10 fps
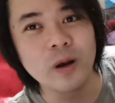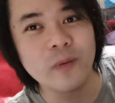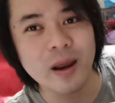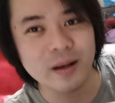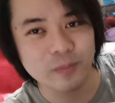รู้เล
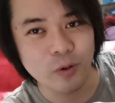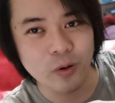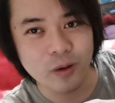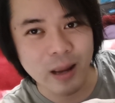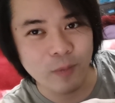ยว่า พอ
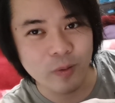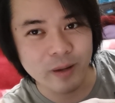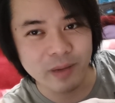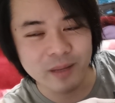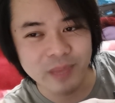เรากำห้อ
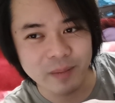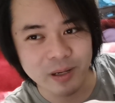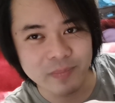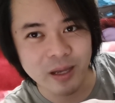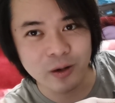เนี่ย มันเริ่มแน่น
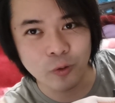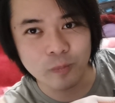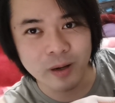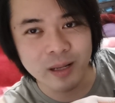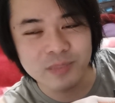มันเริ่มแน่นร
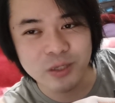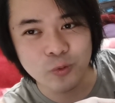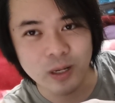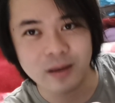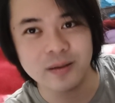ถมันเริ่มจะห
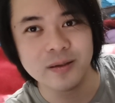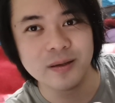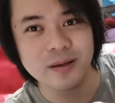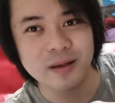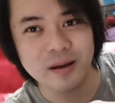ยุดละ
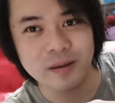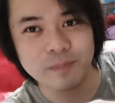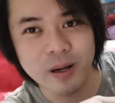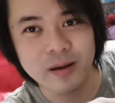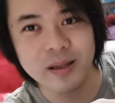ถ้าเกิด
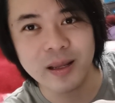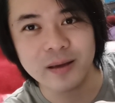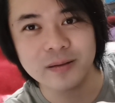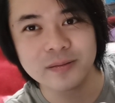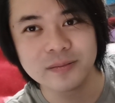ปึ๊กเลย
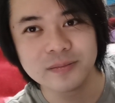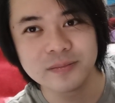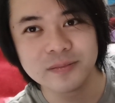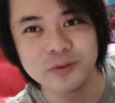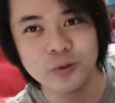เนี่ย
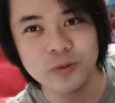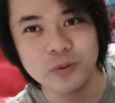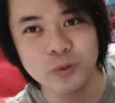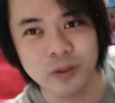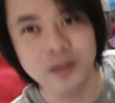หยุด
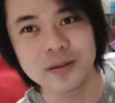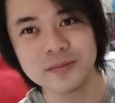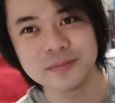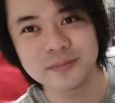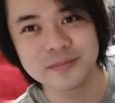หยุดกึก
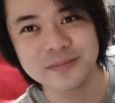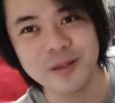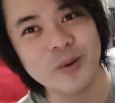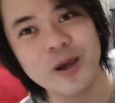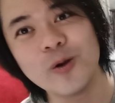
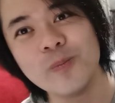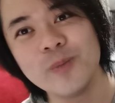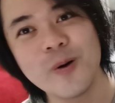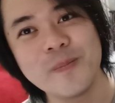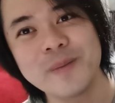แล้วมันก็ล้ม
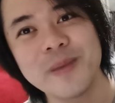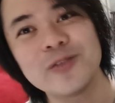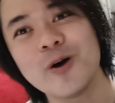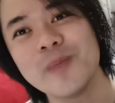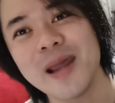พอมันไป
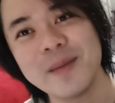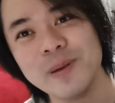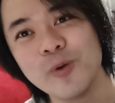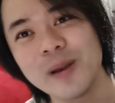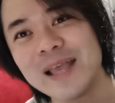ต่อไม่ได้
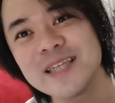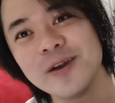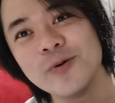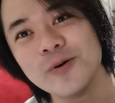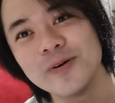มันหมดแรงใจ
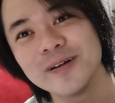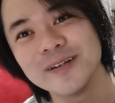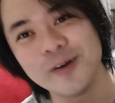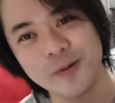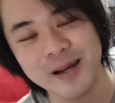โล
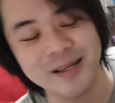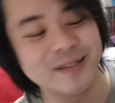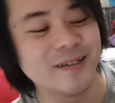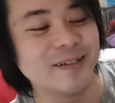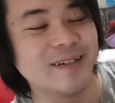นึกออกปะ
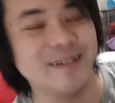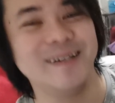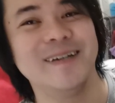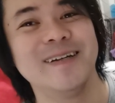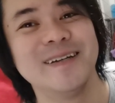เอ
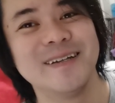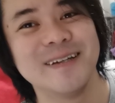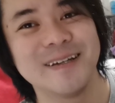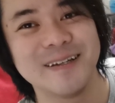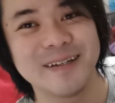อ
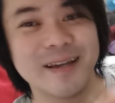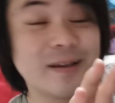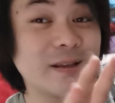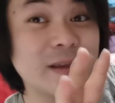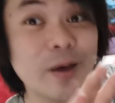
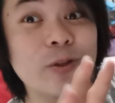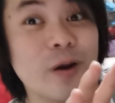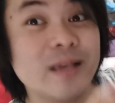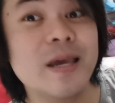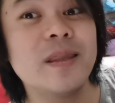เขาส
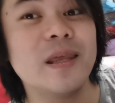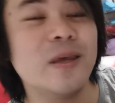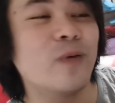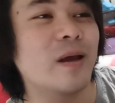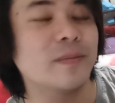อนให้ใช้สี่
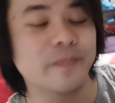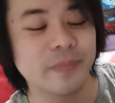นิ้วนะ